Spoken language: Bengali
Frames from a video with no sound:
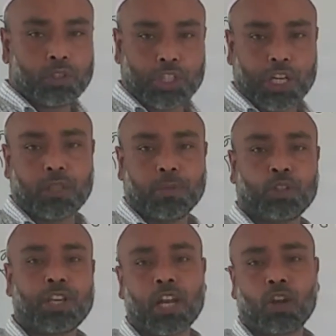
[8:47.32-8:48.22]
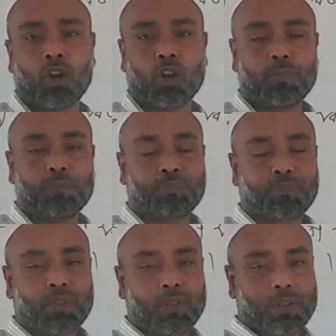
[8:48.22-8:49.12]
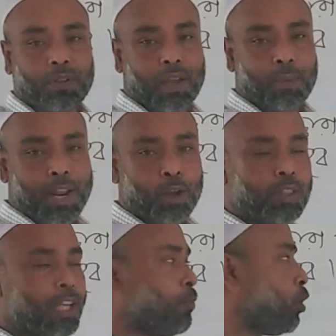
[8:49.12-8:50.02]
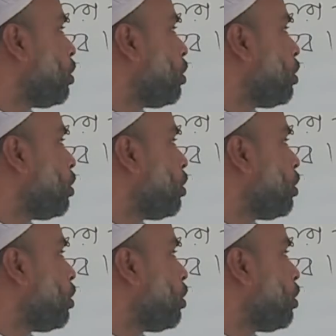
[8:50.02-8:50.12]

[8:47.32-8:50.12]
শিক্ষার্থীবিদ খেয়াল করো আমরা এখন দেখব